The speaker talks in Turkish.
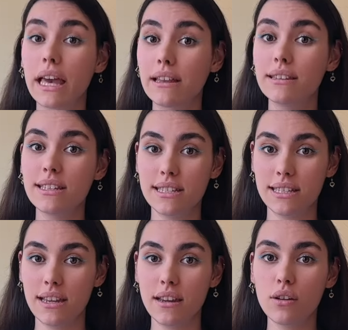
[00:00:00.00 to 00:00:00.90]
Kendi
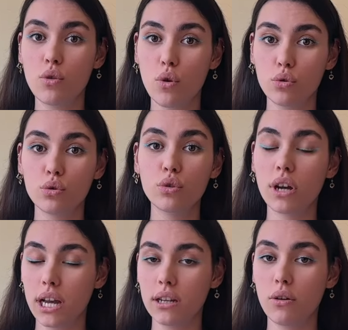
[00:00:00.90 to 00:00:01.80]
isteğiyle korkunun
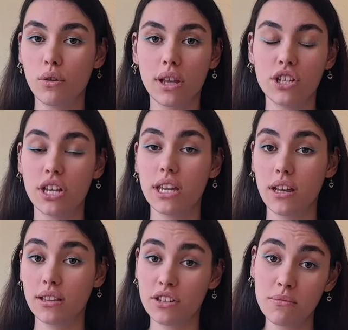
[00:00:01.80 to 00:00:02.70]
kaynağı olan şey
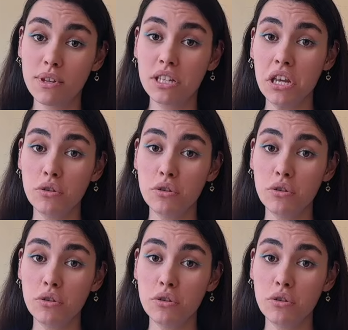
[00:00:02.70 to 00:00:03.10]
yaklaşamaz